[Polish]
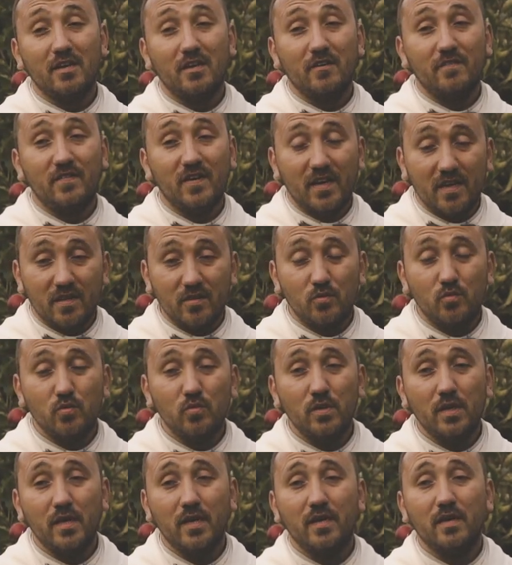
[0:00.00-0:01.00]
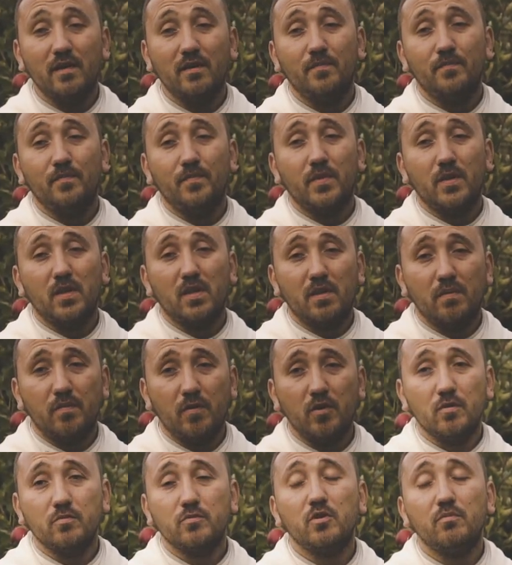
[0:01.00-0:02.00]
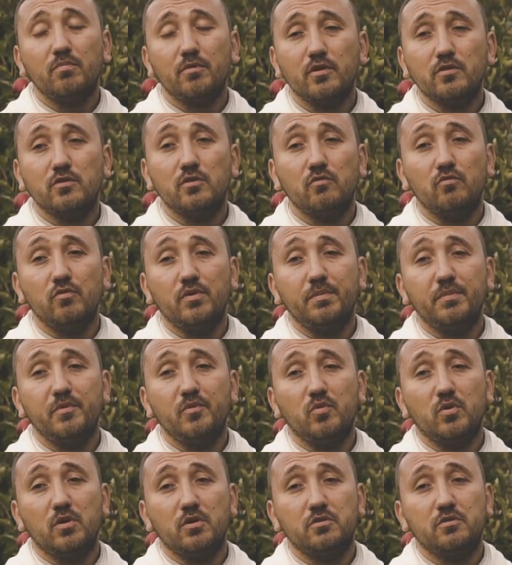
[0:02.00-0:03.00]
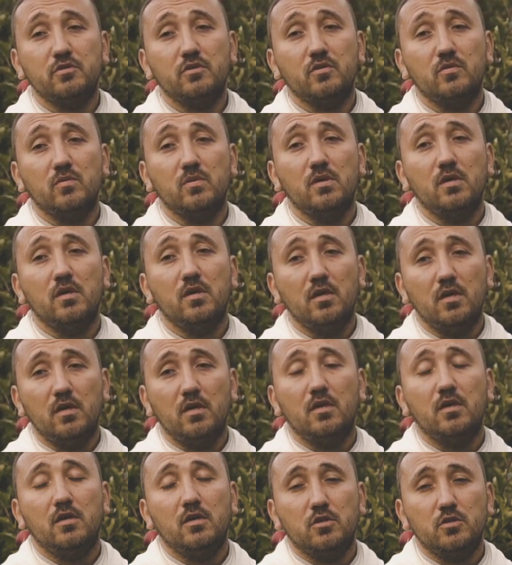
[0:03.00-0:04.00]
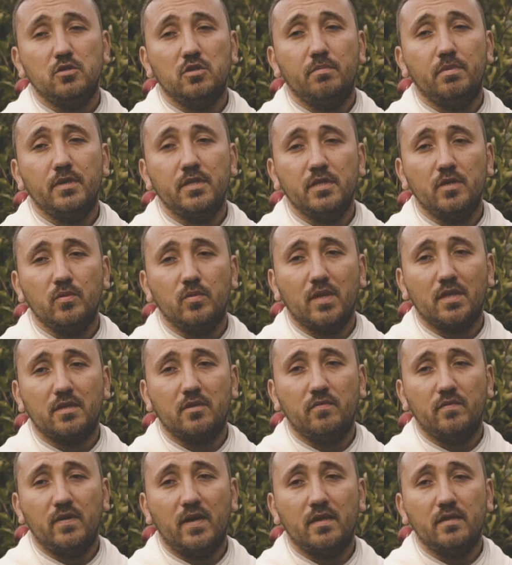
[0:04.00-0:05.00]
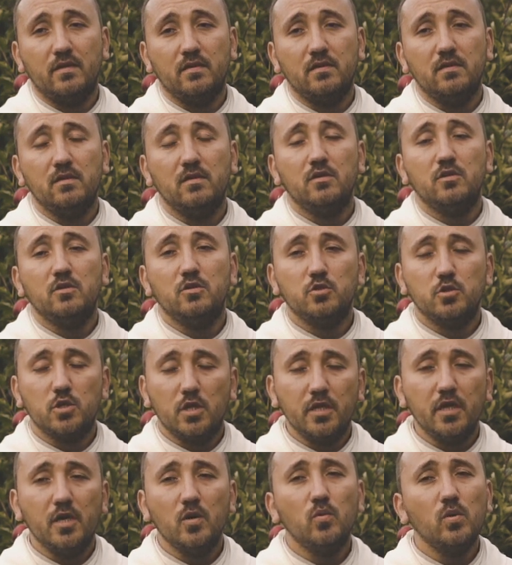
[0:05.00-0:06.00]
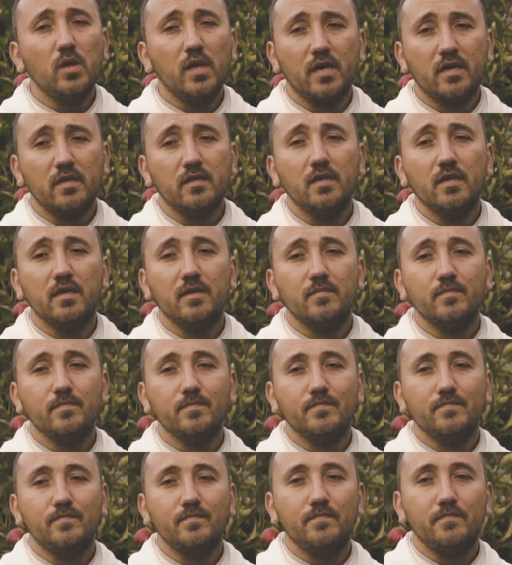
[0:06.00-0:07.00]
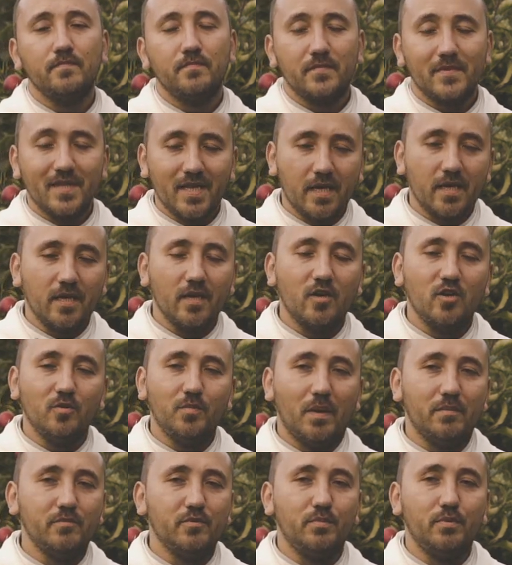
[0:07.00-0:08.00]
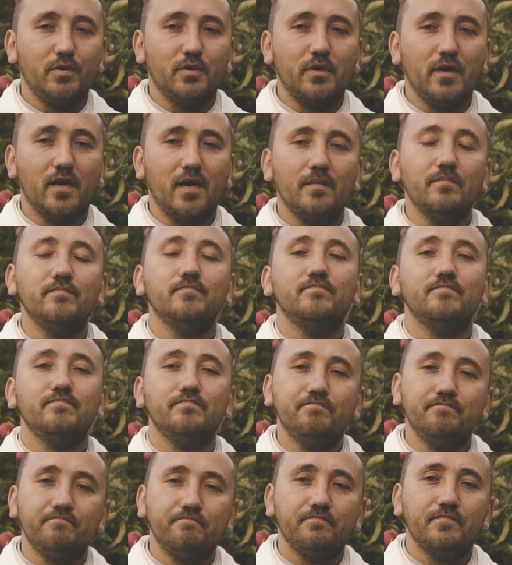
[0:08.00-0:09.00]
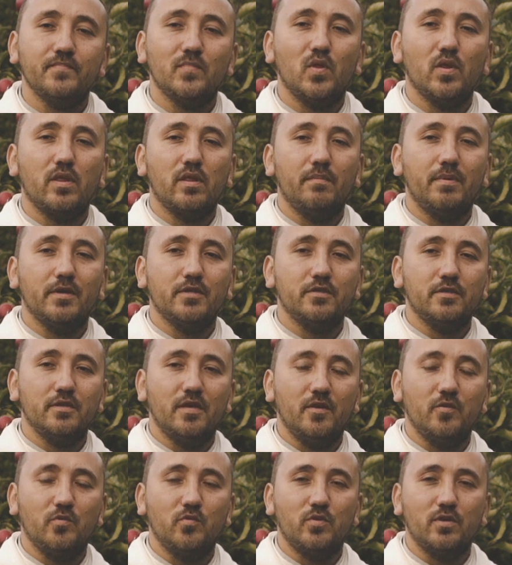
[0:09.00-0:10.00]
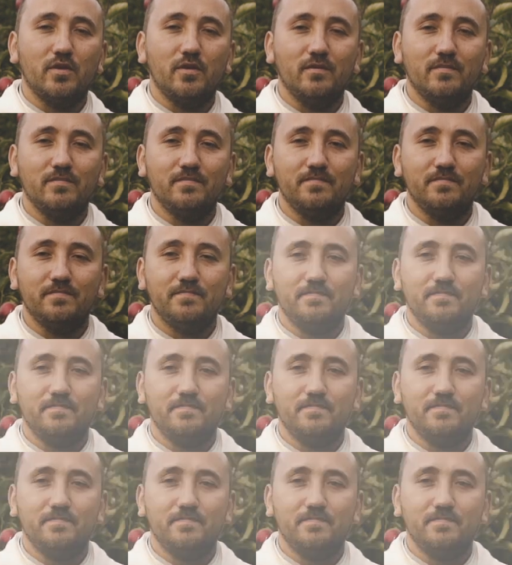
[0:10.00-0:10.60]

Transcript: gwarantuje swoją dobrocią i miłością, że będę uratowany, że nie ulegnę. Takiego mamy Boga. Do zobaczenia jutro.